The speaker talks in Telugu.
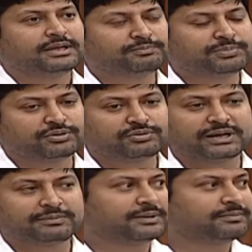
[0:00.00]
ఎప్పుడు
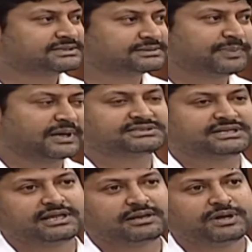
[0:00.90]
కూడా మేము పలు
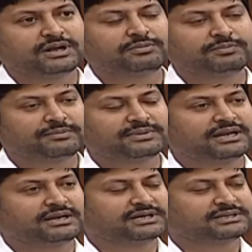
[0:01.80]
సందర్భాల్లో మేము
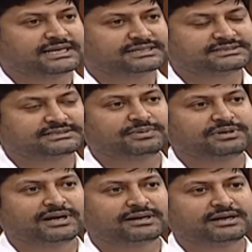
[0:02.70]
కానీ మా
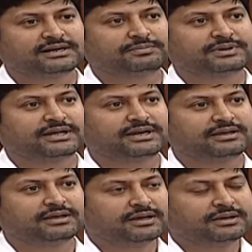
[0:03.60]
శాసనసభ్యులు మాట్లాడినప్పుడు కానీ
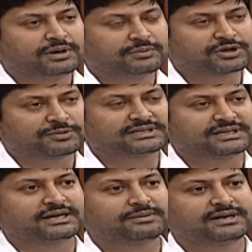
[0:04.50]
మా
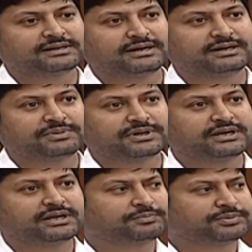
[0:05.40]
ముఖ్యమంత్రి గారు మాట్లాడినప్పుడు
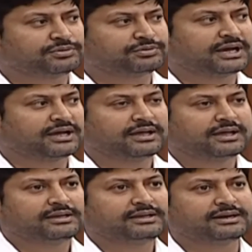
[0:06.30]
కానీ ఎప్పుడు కూడా
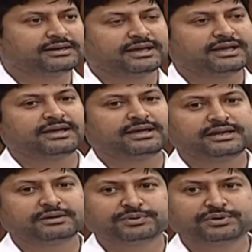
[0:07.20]
ఎన్టీఆర్
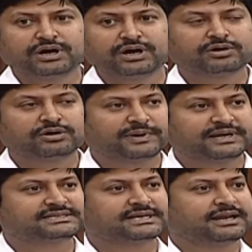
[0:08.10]
గారిని ఎప్పుడూ
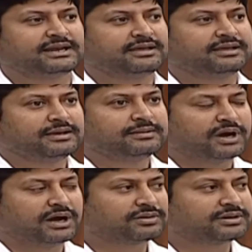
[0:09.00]
అగౌరవపరచాలని
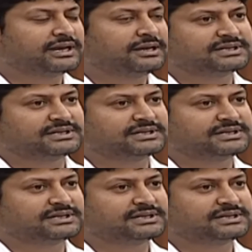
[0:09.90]
మాకు కానీ